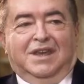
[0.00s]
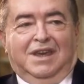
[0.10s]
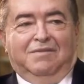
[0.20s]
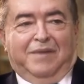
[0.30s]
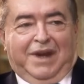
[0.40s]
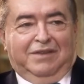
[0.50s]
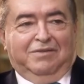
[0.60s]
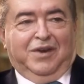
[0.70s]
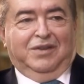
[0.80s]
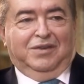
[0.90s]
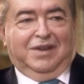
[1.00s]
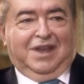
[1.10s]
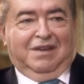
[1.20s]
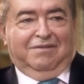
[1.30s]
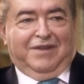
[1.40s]
allí en París fue
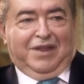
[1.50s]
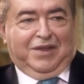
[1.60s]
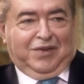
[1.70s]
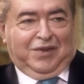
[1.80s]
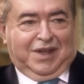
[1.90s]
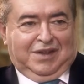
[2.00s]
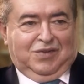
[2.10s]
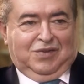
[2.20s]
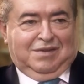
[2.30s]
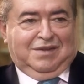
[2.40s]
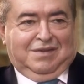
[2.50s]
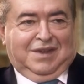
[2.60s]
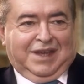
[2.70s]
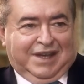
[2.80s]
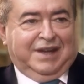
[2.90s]
donde, en Francia, donde
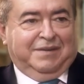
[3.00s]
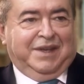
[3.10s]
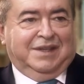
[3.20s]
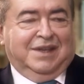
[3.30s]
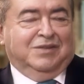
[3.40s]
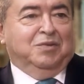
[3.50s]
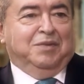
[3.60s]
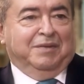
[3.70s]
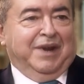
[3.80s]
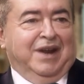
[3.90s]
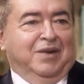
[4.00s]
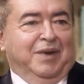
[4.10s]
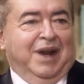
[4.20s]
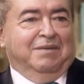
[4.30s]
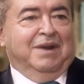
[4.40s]
escribiste tu primera
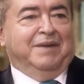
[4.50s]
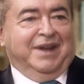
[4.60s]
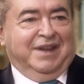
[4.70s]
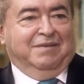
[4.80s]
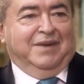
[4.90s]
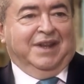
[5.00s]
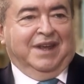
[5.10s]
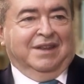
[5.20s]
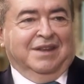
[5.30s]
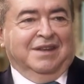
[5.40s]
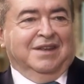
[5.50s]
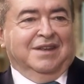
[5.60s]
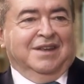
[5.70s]
novela, Belvergine, ¿verdad? Sí.